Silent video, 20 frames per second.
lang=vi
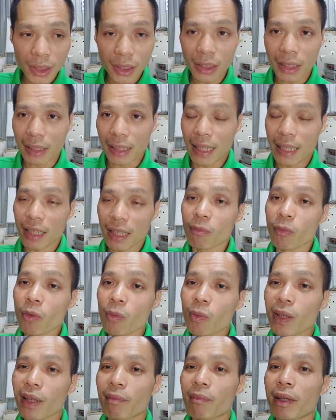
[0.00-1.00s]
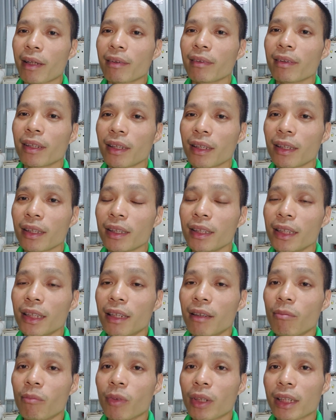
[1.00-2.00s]
chứ chẳng nhẽ là mỗi một cái máy ờ,
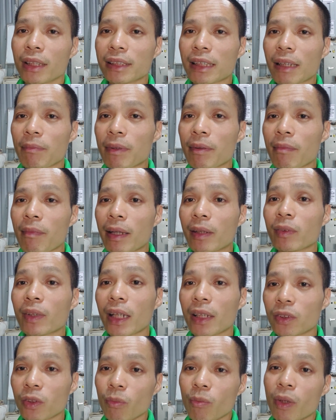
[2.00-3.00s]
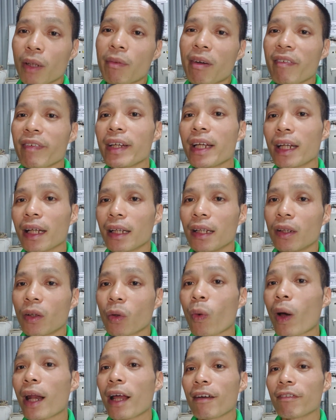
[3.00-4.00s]
một cái sạc pin bay chúng ta lại dùng một cái máy phát điện à nó
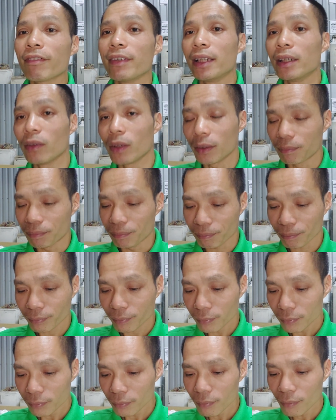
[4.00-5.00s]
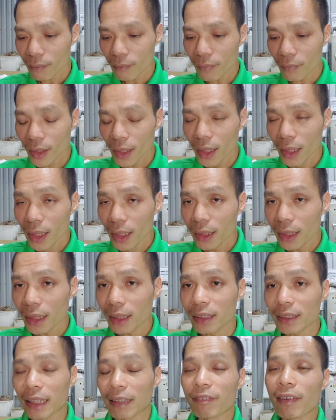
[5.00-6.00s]
quá lãng phí đúng không thế
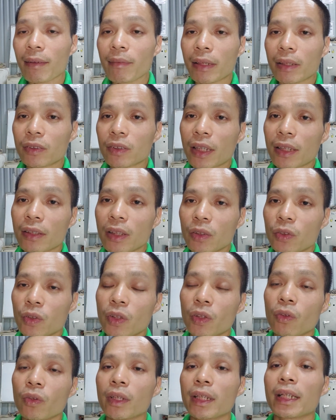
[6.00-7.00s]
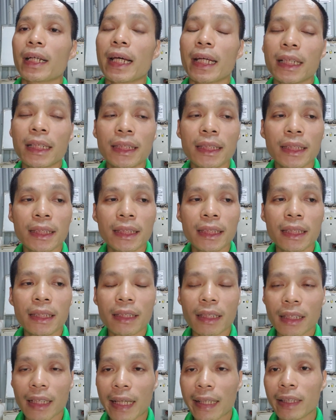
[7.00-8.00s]
thì giải pháp để ta thể chuyển đổi được cái này
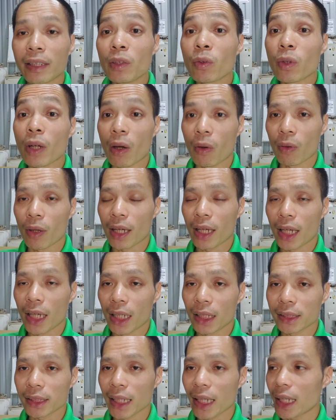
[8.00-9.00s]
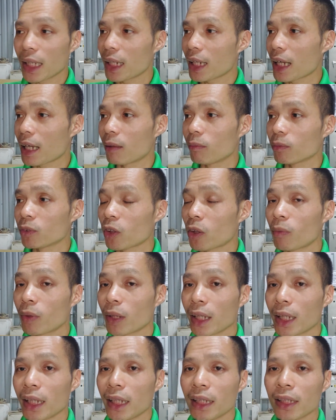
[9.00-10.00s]
thì anh ấy yêu cầu là sẽ làm cho một
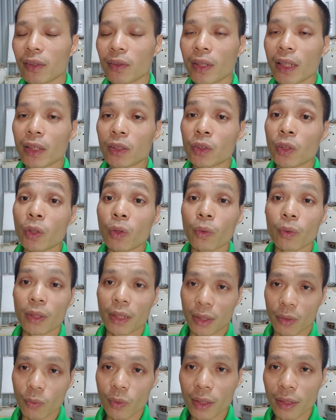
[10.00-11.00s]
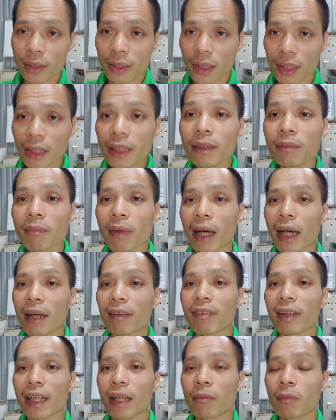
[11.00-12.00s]
cái có thể chuyển đổi được luôn nhưng mà
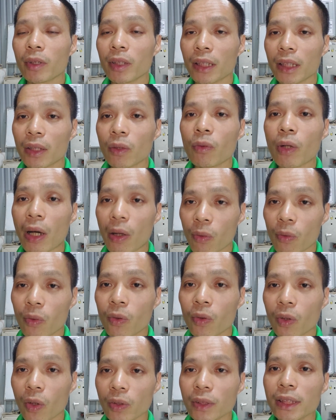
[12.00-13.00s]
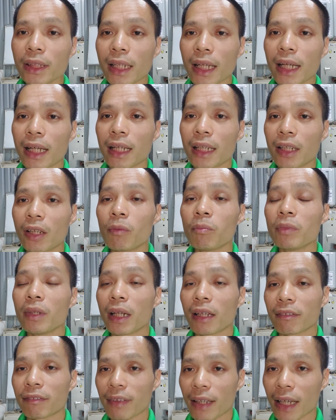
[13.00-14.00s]
phải đáp ứng được cái yêu cầu đó chính là không bị
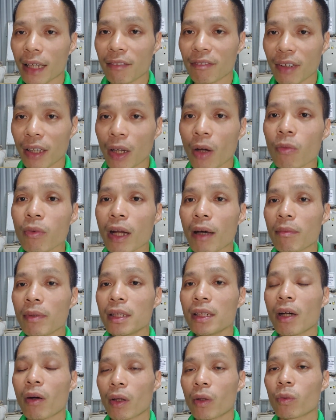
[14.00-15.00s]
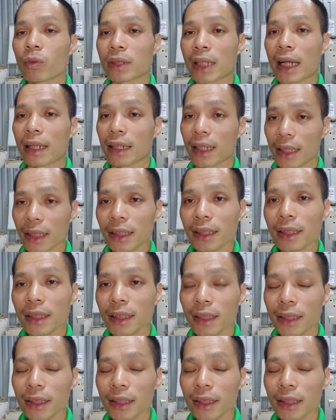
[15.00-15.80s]
lệch pha và không làm hư hỏng của sạc đấy